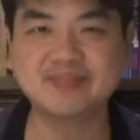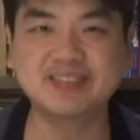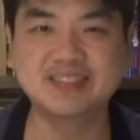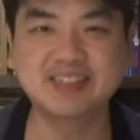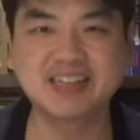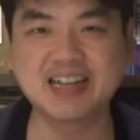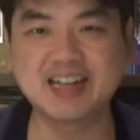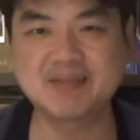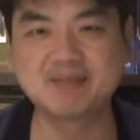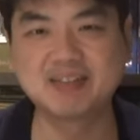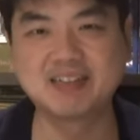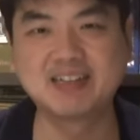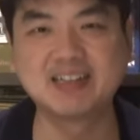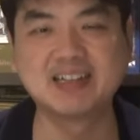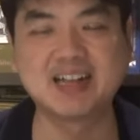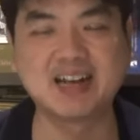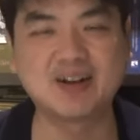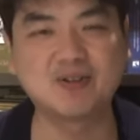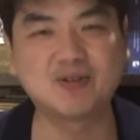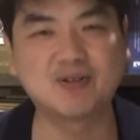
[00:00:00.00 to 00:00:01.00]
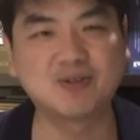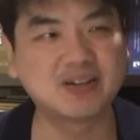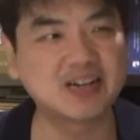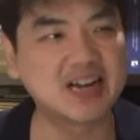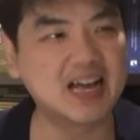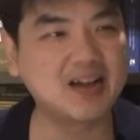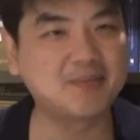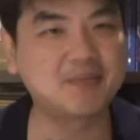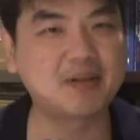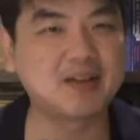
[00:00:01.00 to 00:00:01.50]
นะครับเอาคนห
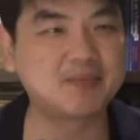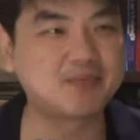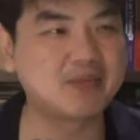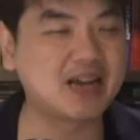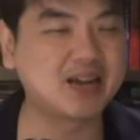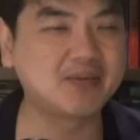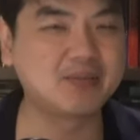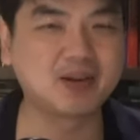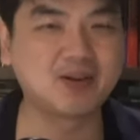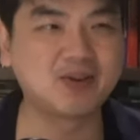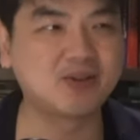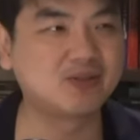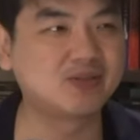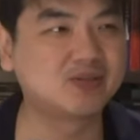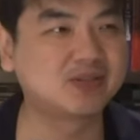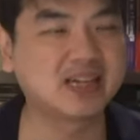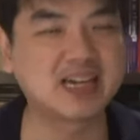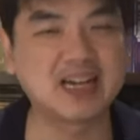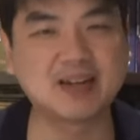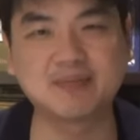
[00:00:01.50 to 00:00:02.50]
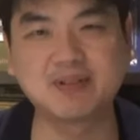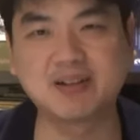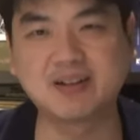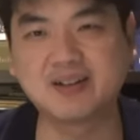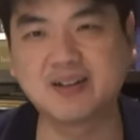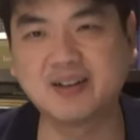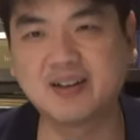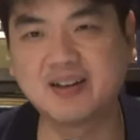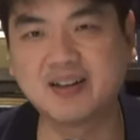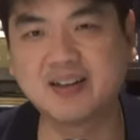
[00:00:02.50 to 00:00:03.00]
น้าใหม่ๆมาลงนะครับ แล้ว
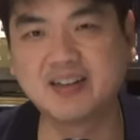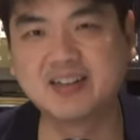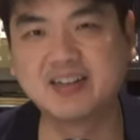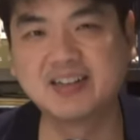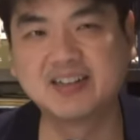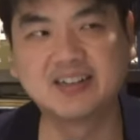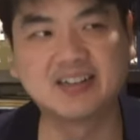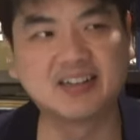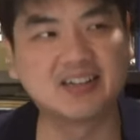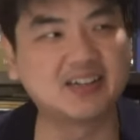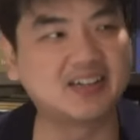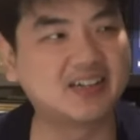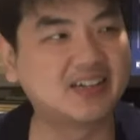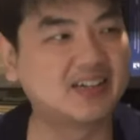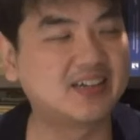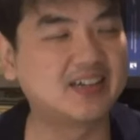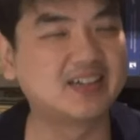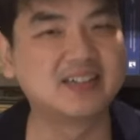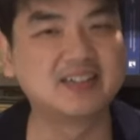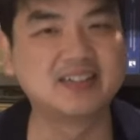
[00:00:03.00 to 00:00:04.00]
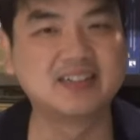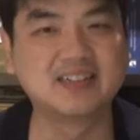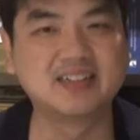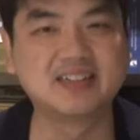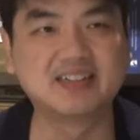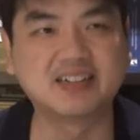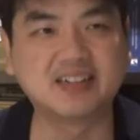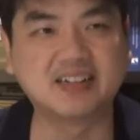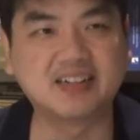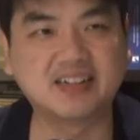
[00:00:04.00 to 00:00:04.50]
ก็เออ
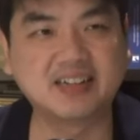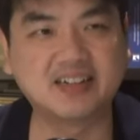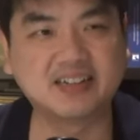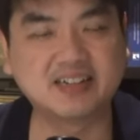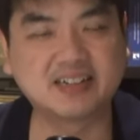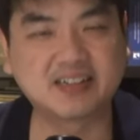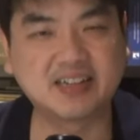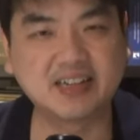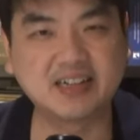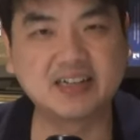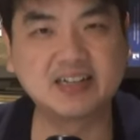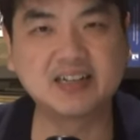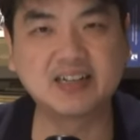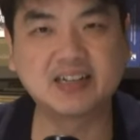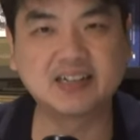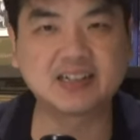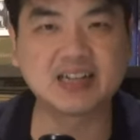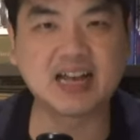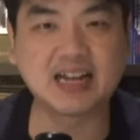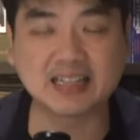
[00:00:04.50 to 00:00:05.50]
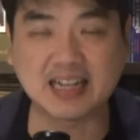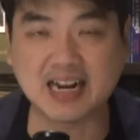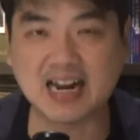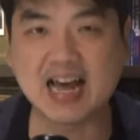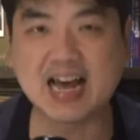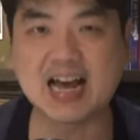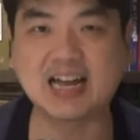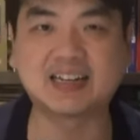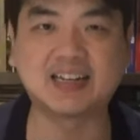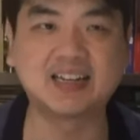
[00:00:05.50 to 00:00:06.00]
เออคิดเรื่องการต
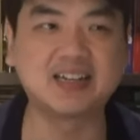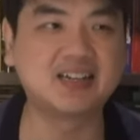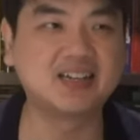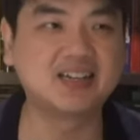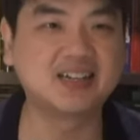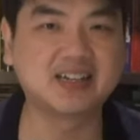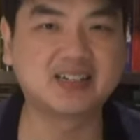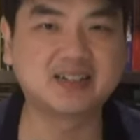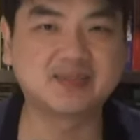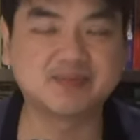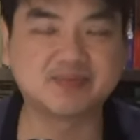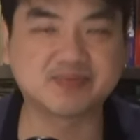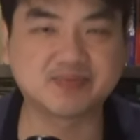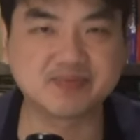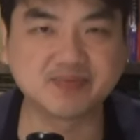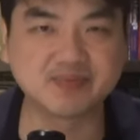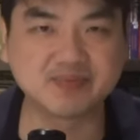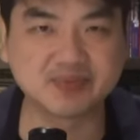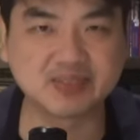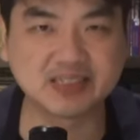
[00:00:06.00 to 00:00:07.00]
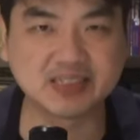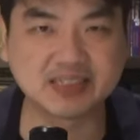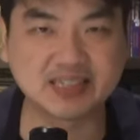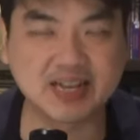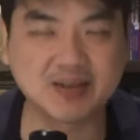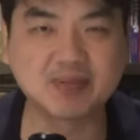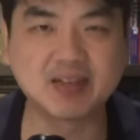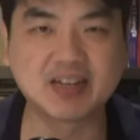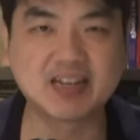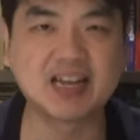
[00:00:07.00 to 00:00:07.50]
ลาดคิดเรื่อง
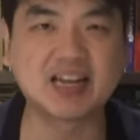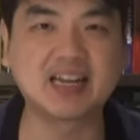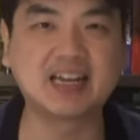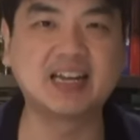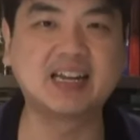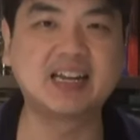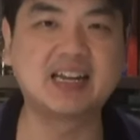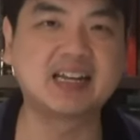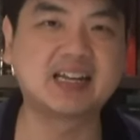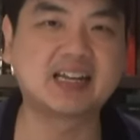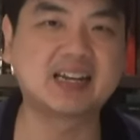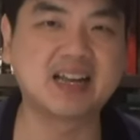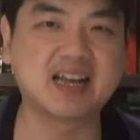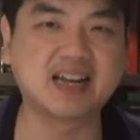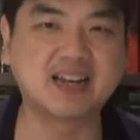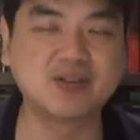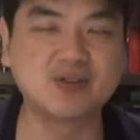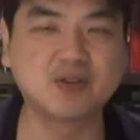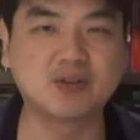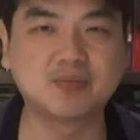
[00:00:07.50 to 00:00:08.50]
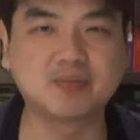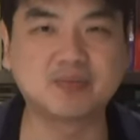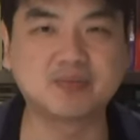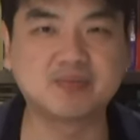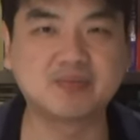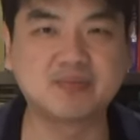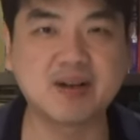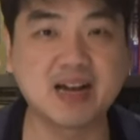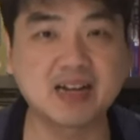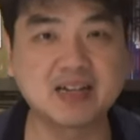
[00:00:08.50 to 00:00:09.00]
ทำยังไงให้ได้คะแนนนิยม
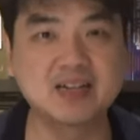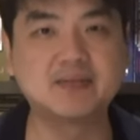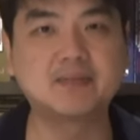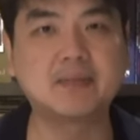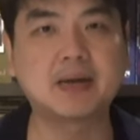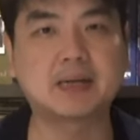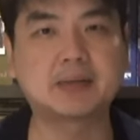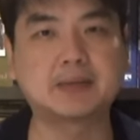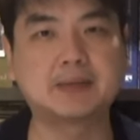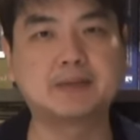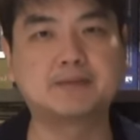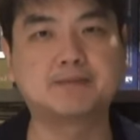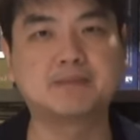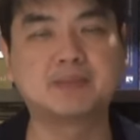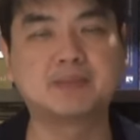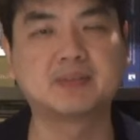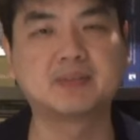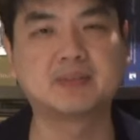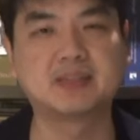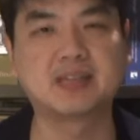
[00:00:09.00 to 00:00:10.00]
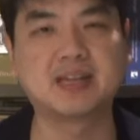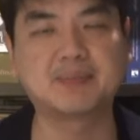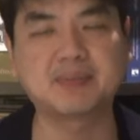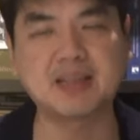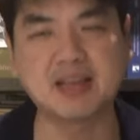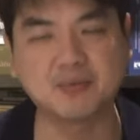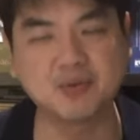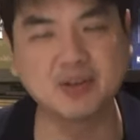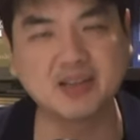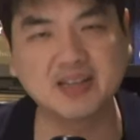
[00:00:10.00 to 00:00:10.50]
มากขึ้นมากขึ้นนะครับ
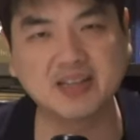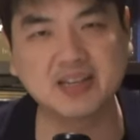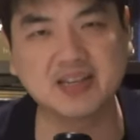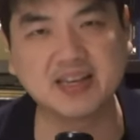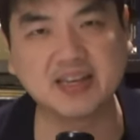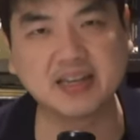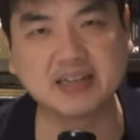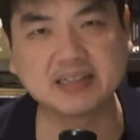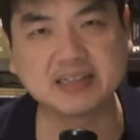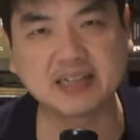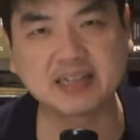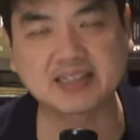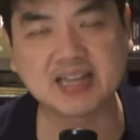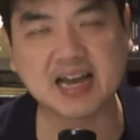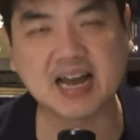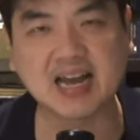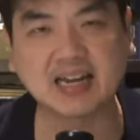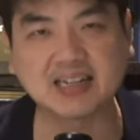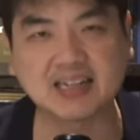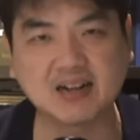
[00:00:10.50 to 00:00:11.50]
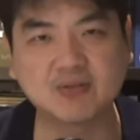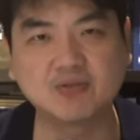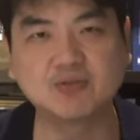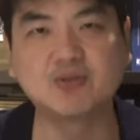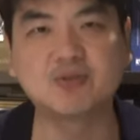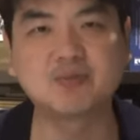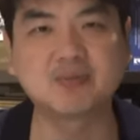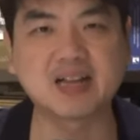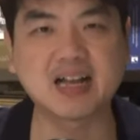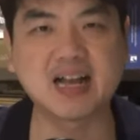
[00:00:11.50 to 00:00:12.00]
แต่วิธีคิดจากฐานทางอุ
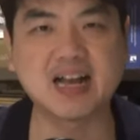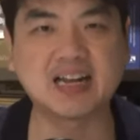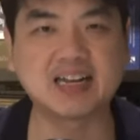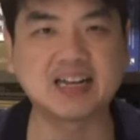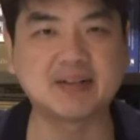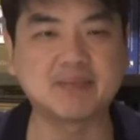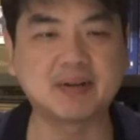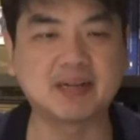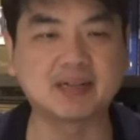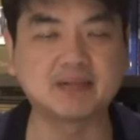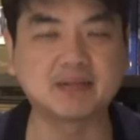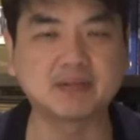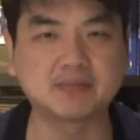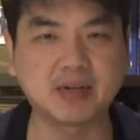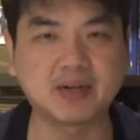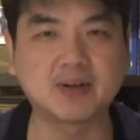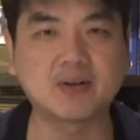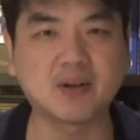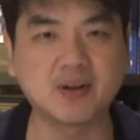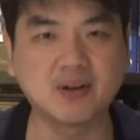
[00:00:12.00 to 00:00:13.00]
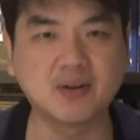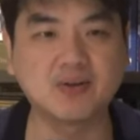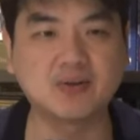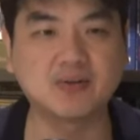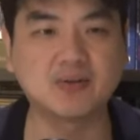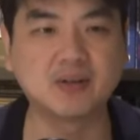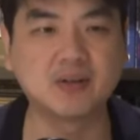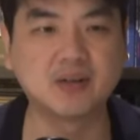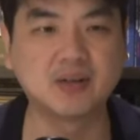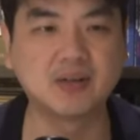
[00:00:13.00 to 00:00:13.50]
ดมการเนี่ยมันมันน้อยลง
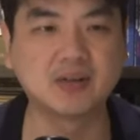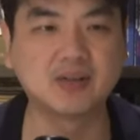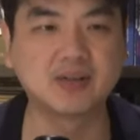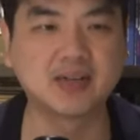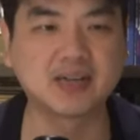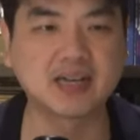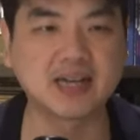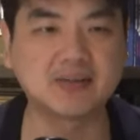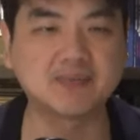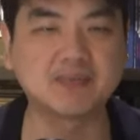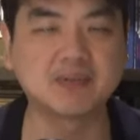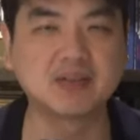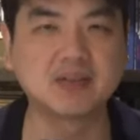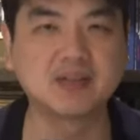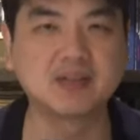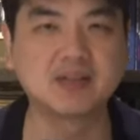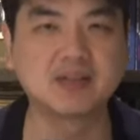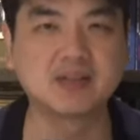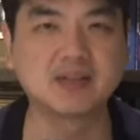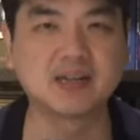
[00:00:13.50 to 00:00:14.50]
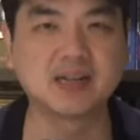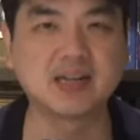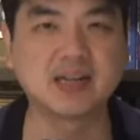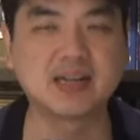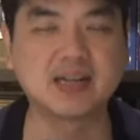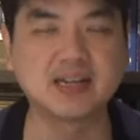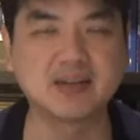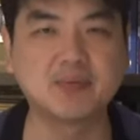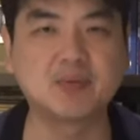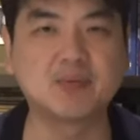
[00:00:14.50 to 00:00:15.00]
นะครับนะ
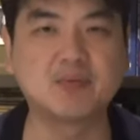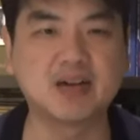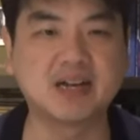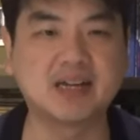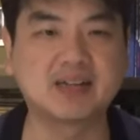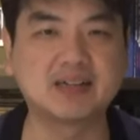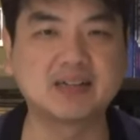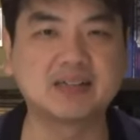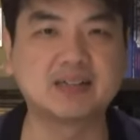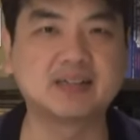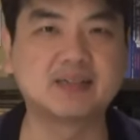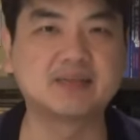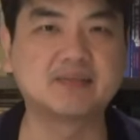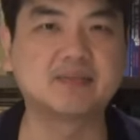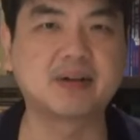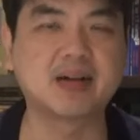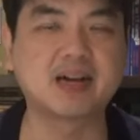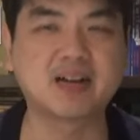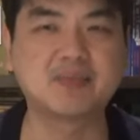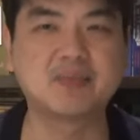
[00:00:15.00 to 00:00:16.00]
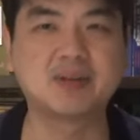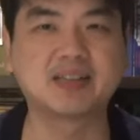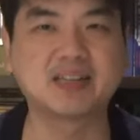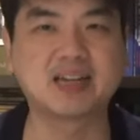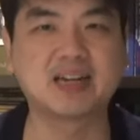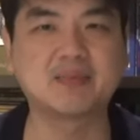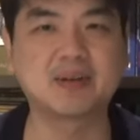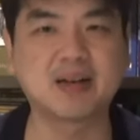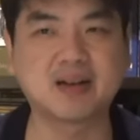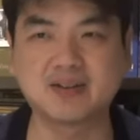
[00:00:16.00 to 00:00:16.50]
อันนี้ผมว่าเออพรรคการเมืองแต่
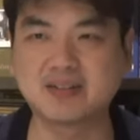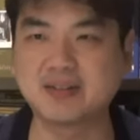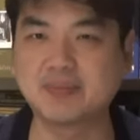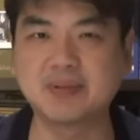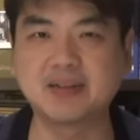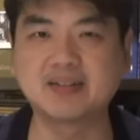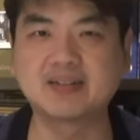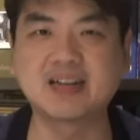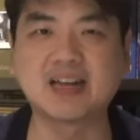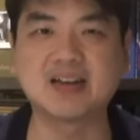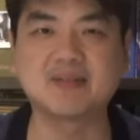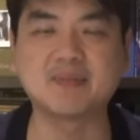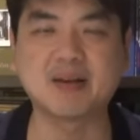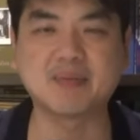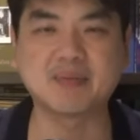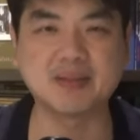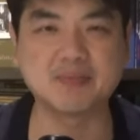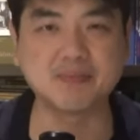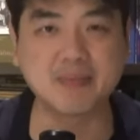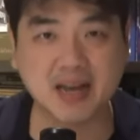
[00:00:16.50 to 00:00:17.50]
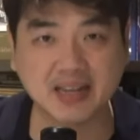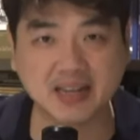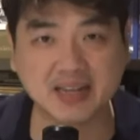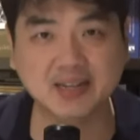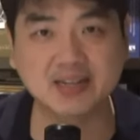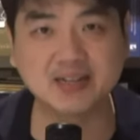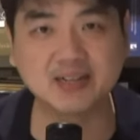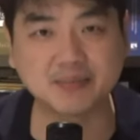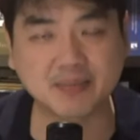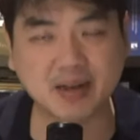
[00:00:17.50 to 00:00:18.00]
ละพรรคก็จะมีลักษณะแบบนี้มากยิ่
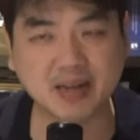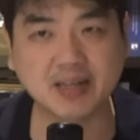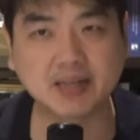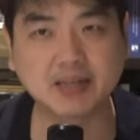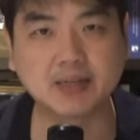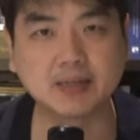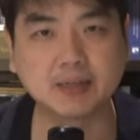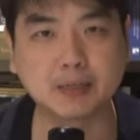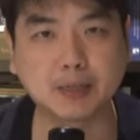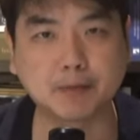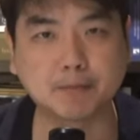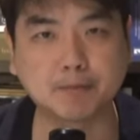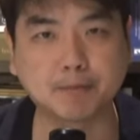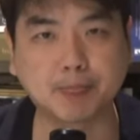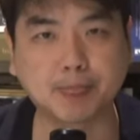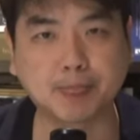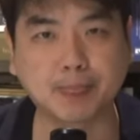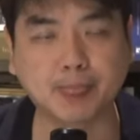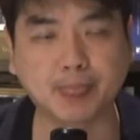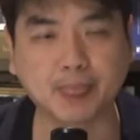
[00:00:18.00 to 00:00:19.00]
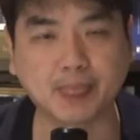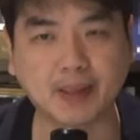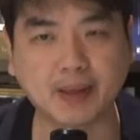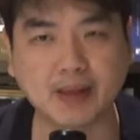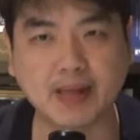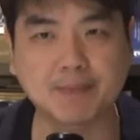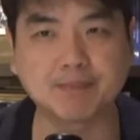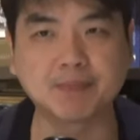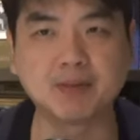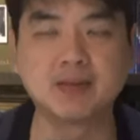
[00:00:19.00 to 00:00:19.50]
งขึ้นมากยิ่งขึ้นนะ
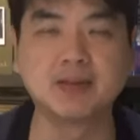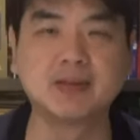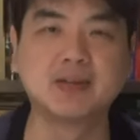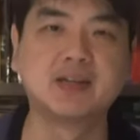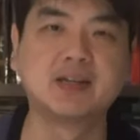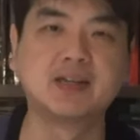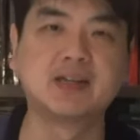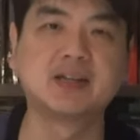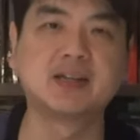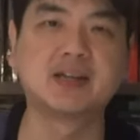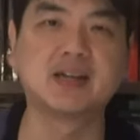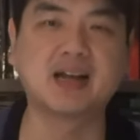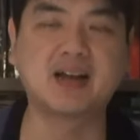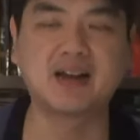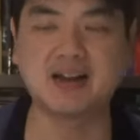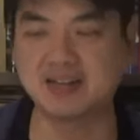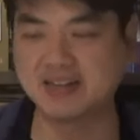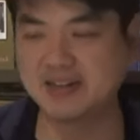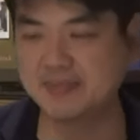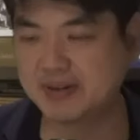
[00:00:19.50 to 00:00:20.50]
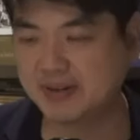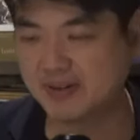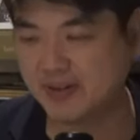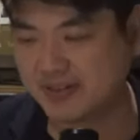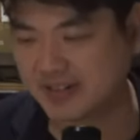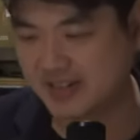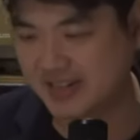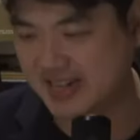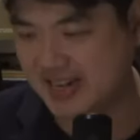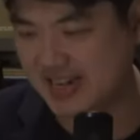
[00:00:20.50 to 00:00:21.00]
ครับอ่ะนี่เป็นข้อ
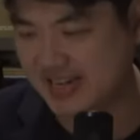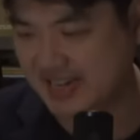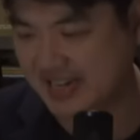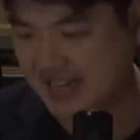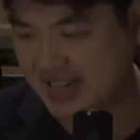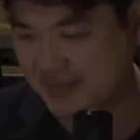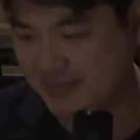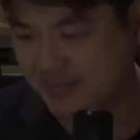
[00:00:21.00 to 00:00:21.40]
สังเกตนะครับ